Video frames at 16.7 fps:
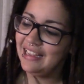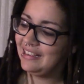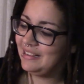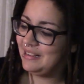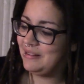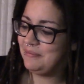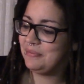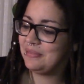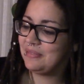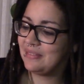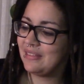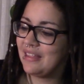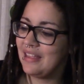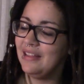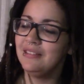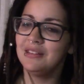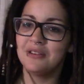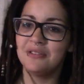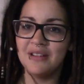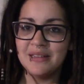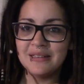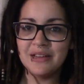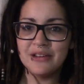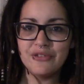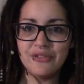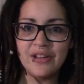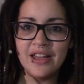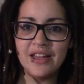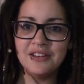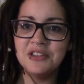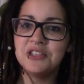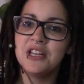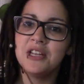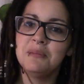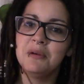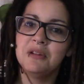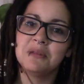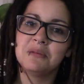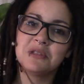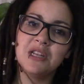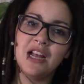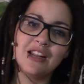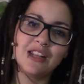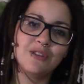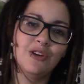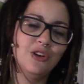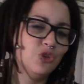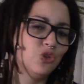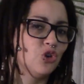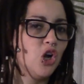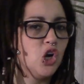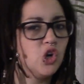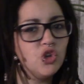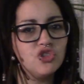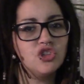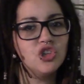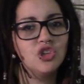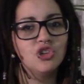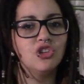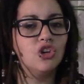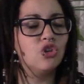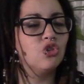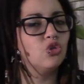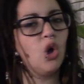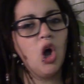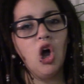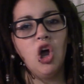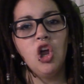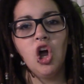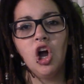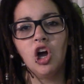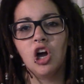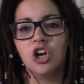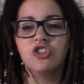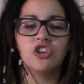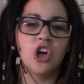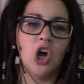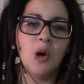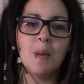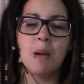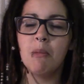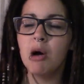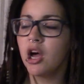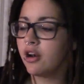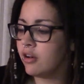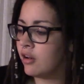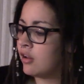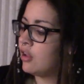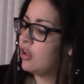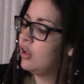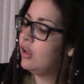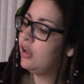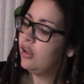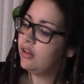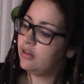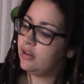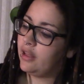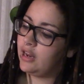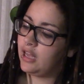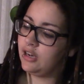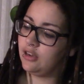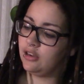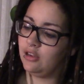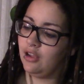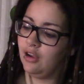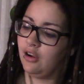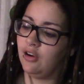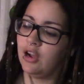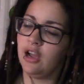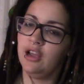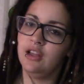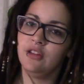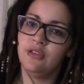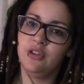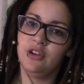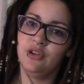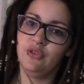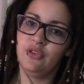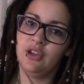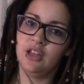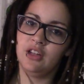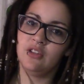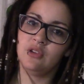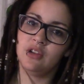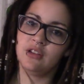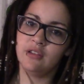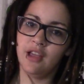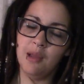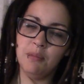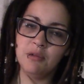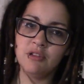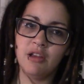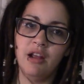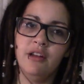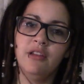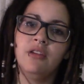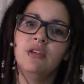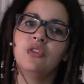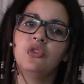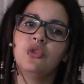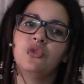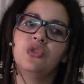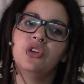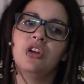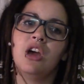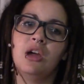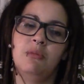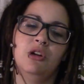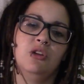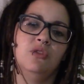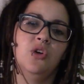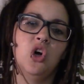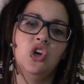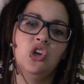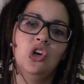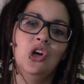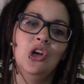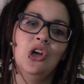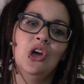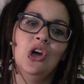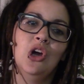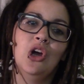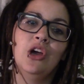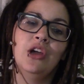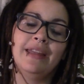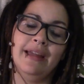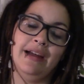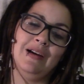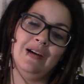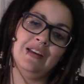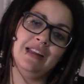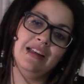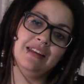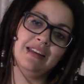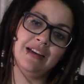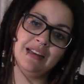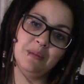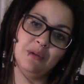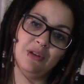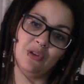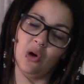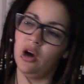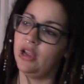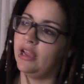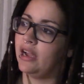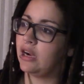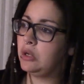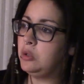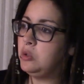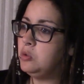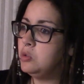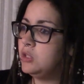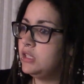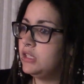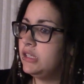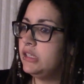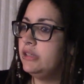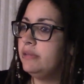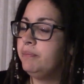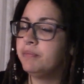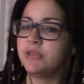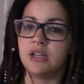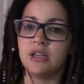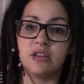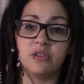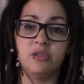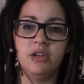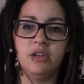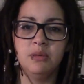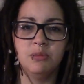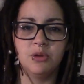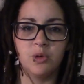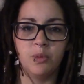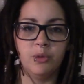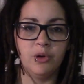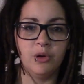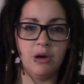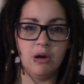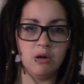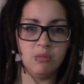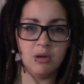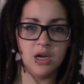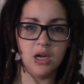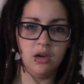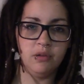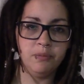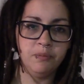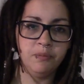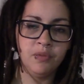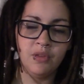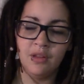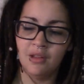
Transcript: Ähm, erst auf Westernpferden, die standen bei uns im Stall, das fand ich total lustig und dachte so, oh ja, kannst du ja auch mal machen. Dann hatte ich auch eins von den Pferden so als Reitbeteiligung, so für dreimal die Woche. Ja, und dann dachte ich mir so, oh ja, cool, das will ich mit Rubinio auch machen